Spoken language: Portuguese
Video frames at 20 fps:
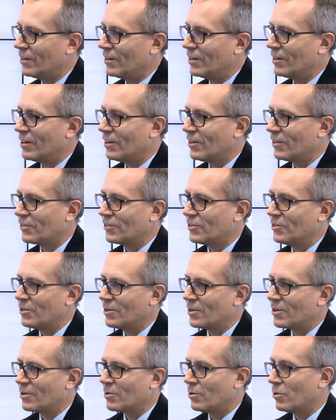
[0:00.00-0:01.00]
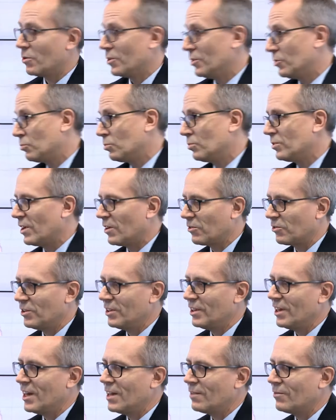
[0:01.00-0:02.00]
em 2011, eles
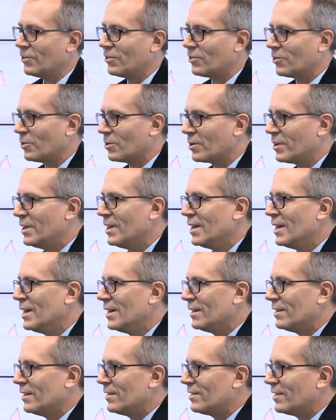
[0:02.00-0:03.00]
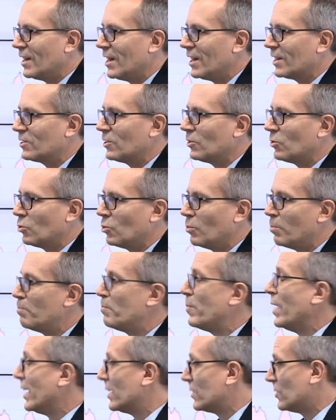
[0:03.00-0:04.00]
escolheram impor um piso para a taxa de
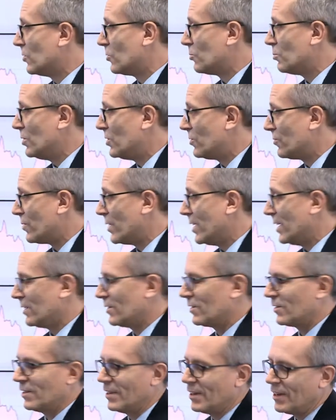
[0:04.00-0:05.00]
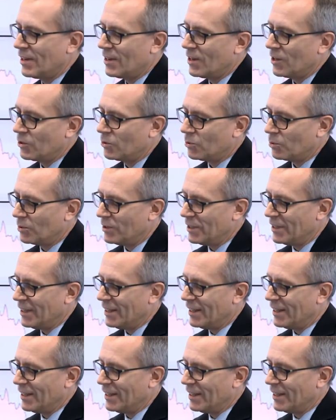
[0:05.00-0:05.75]
câmbio entre o franco e o euro. Uh,